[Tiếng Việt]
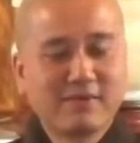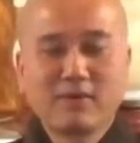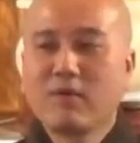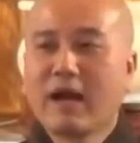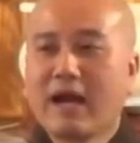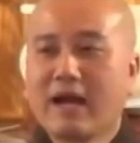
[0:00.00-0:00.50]

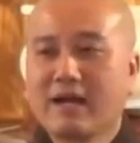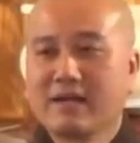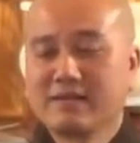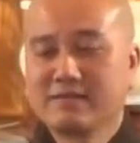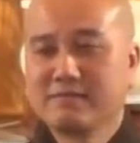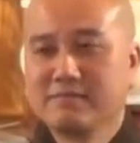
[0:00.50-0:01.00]
Pháp
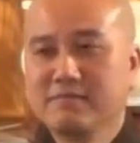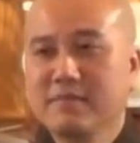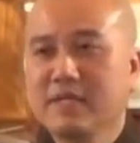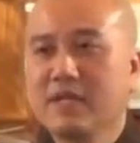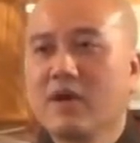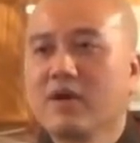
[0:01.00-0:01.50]
Hòa
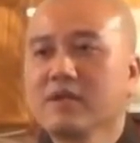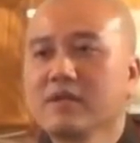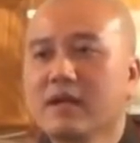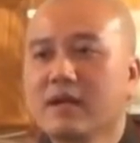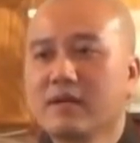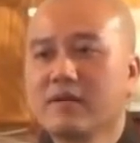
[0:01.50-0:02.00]
mình
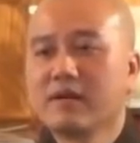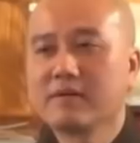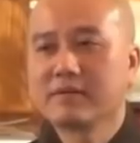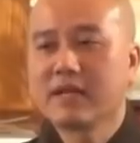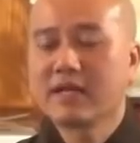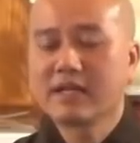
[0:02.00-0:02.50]
nói
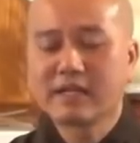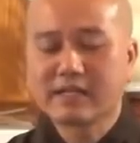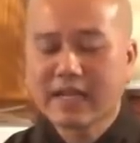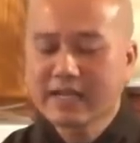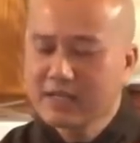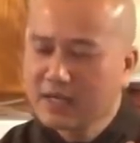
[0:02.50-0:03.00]
đây là
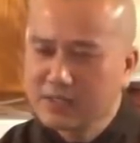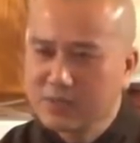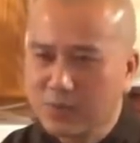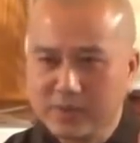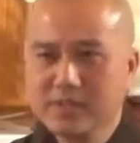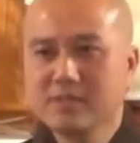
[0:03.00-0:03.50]
cái
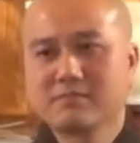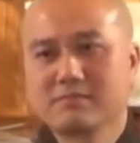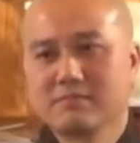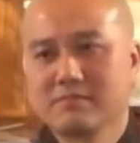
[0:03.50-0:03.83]
gần gũi nhất.